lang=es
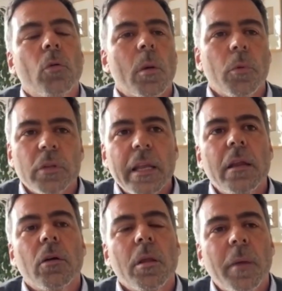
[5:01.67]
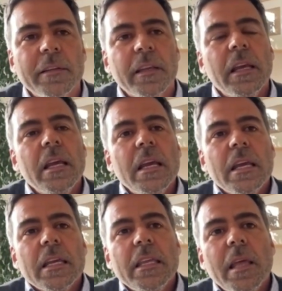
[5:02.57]
del cuerpo técnico y demás.
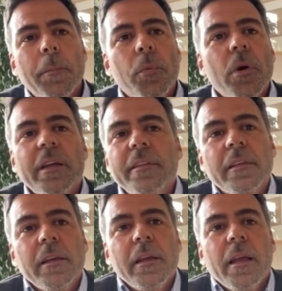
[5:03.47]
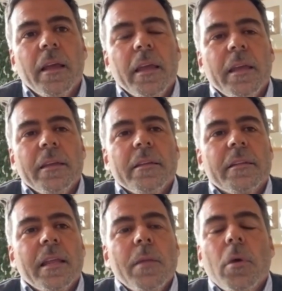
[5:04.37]
Y después
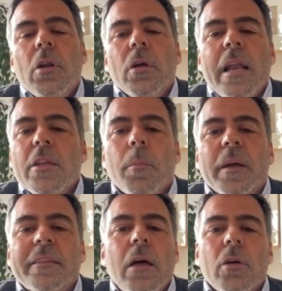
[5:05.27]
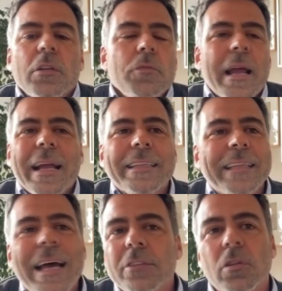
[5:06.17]
eh, tenemos lo del año pasado, que es una
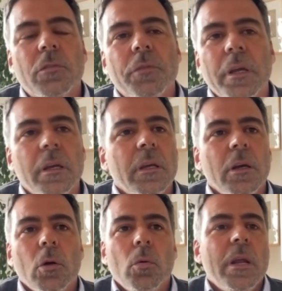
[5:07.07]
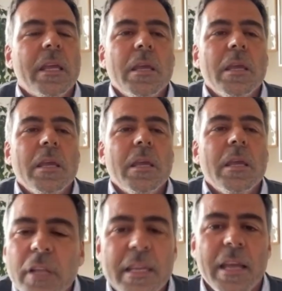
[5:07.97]
catástrofe. Un equipo que
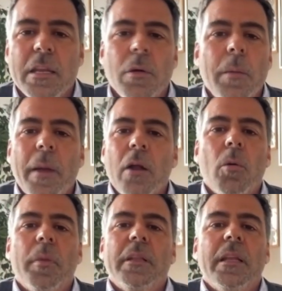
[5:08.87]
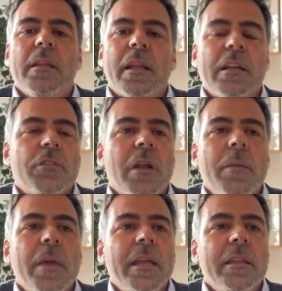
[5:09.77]
no tenía nivel para competir
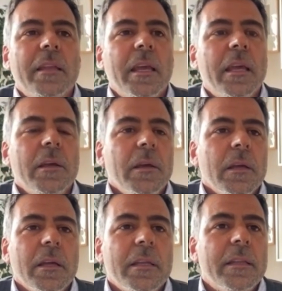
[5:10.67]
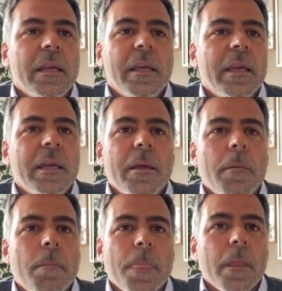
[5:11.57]
internacionalmente,
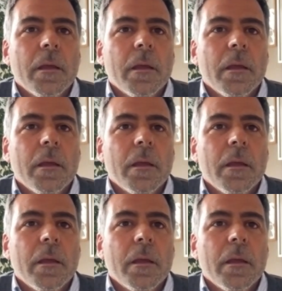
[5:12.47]
este,